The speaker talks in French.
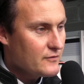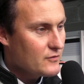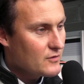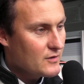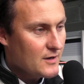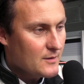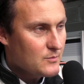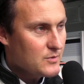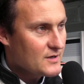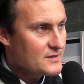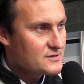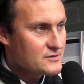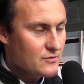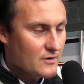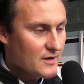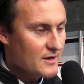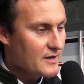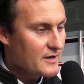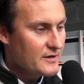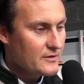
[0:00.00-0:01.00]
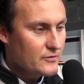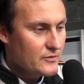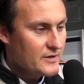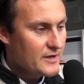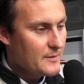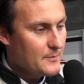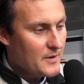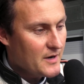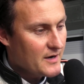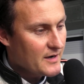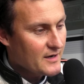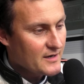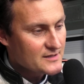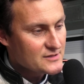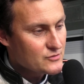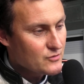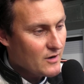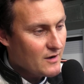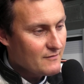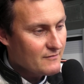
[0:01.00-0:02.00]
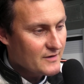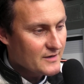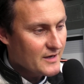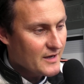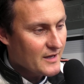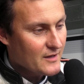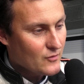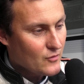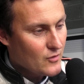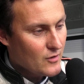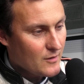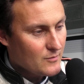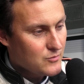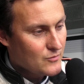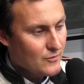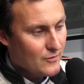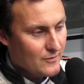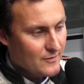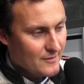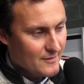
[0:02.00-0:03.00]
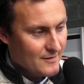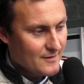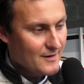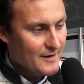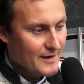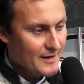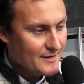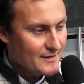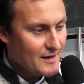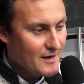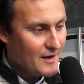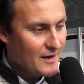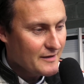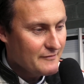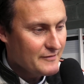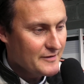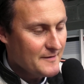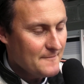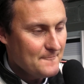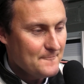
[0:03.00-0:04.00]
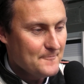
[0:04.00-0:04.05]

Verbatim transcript: la place sur la grille de départ, il restera 24 heures pour être à l'arrivée.